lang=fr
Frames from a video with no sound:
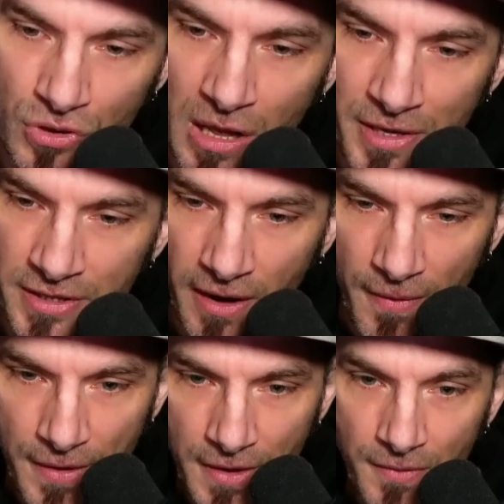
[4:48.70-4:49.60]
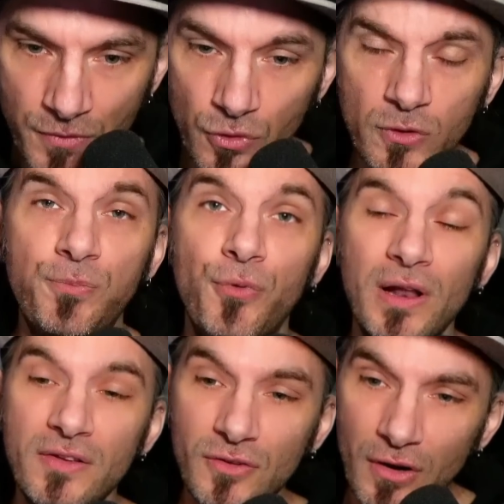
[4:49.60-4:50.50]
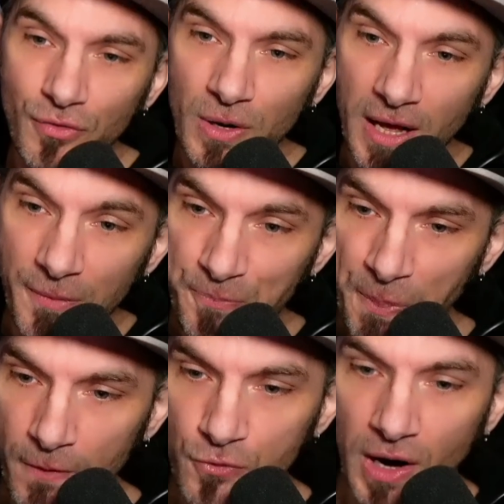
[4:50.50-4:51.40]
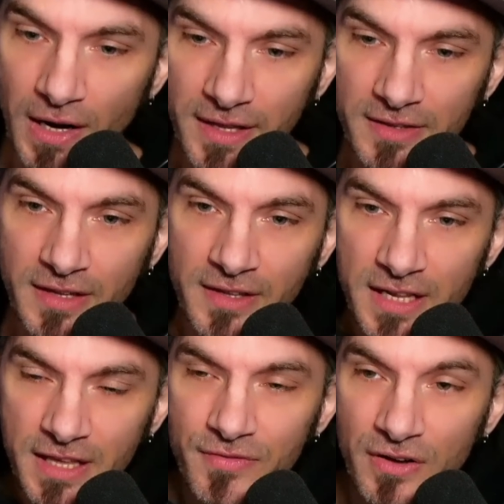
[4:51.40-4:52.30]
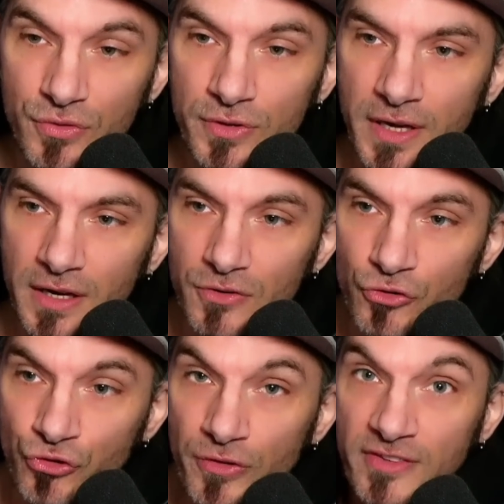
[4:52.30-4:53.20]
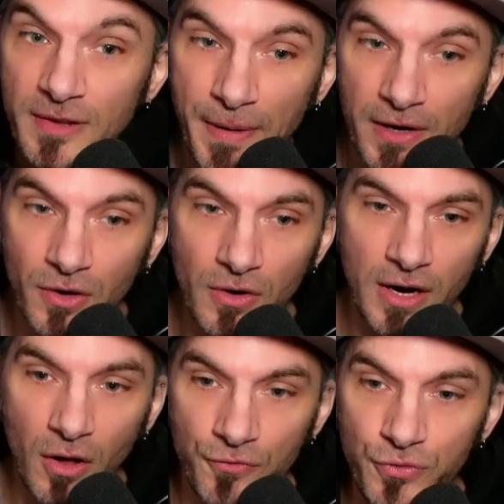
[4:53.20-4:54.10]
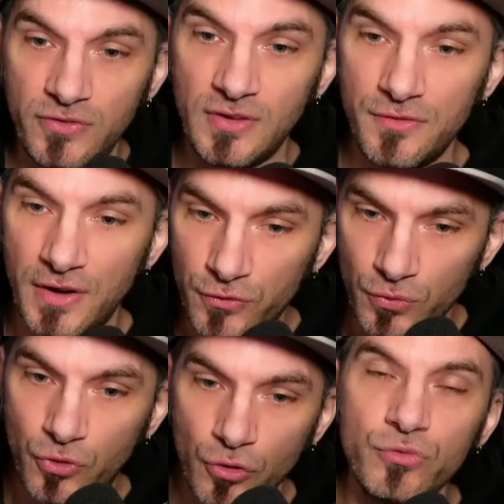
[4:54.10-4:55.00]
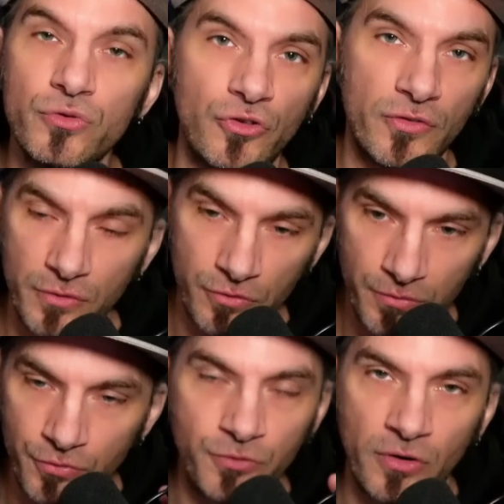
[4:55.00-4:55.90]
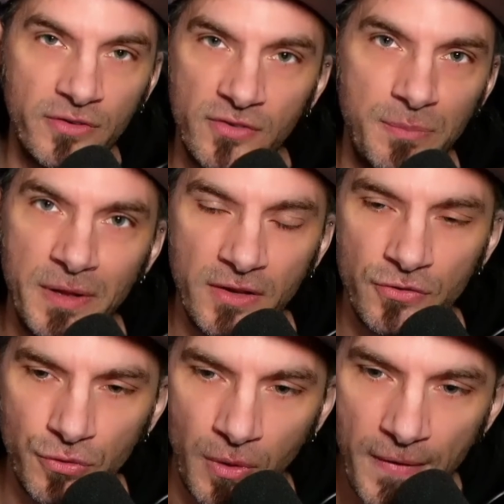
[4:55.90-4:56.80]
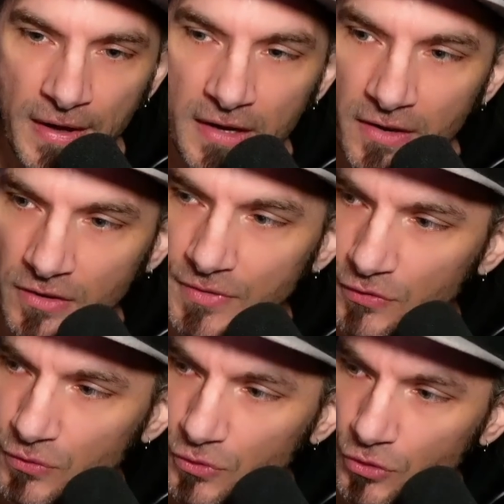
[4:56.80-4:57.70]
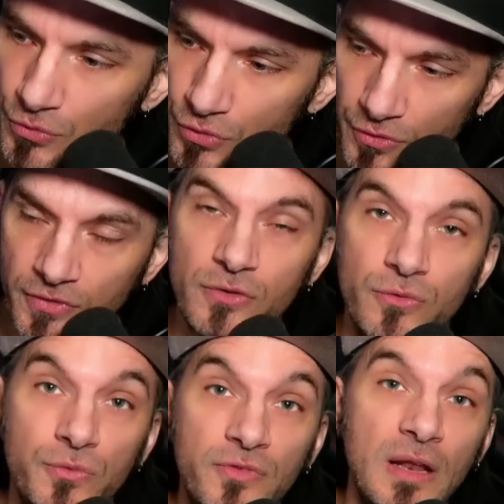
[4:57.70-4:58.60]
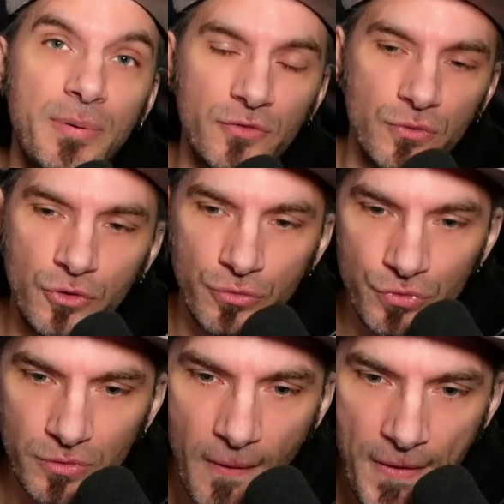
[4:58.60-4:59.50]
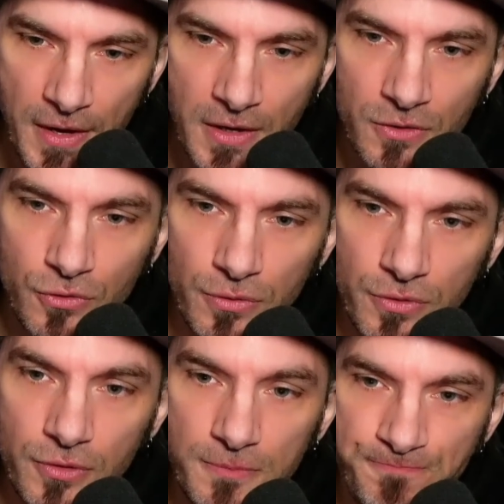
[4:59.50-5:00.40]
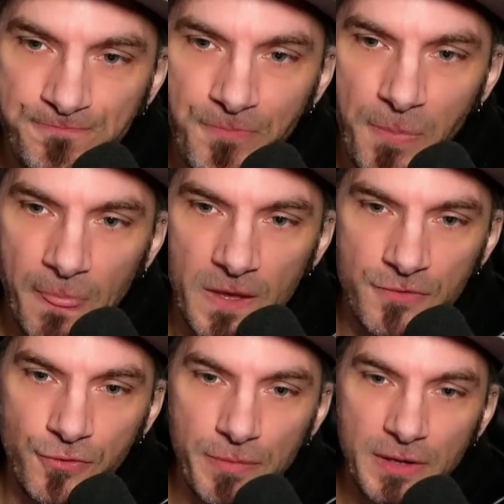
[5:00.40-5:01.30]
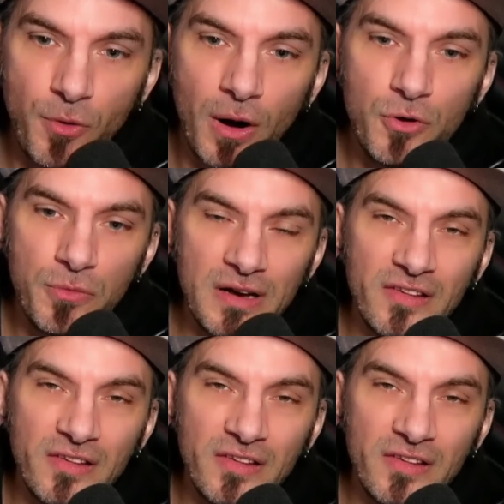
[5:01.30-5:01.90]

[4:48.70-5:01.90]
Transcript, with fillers: de la bannière. Donc, pour l'instant, voilà. Il y aura le Datadel qui va venir je ne sais pas quand. Alors, vu que c'est une version commune, j'anticipe les questions. Hein. C'est une version commune, c'est une célébration commune. Donc, ils vont mettre probablement les